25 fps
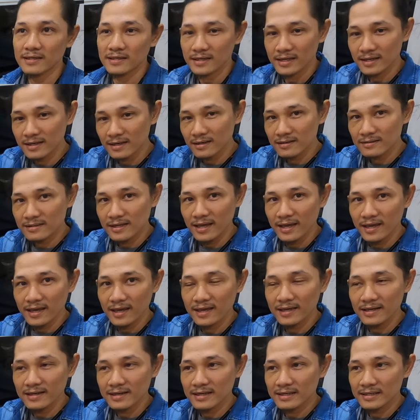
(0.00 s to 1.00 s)
cái cơ thể
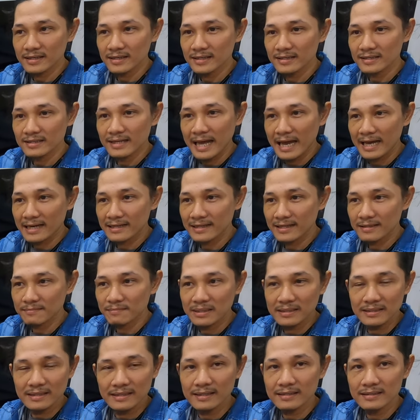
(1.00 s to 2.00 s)
hay là cái đàn hay
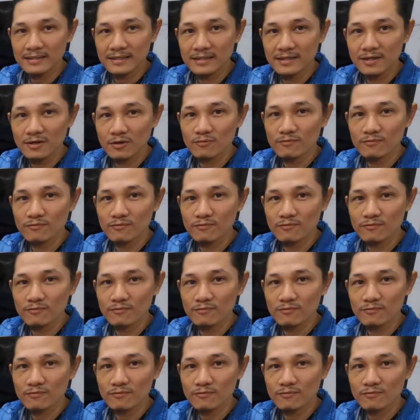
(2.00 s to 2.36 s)
bất kỳ cái gì nó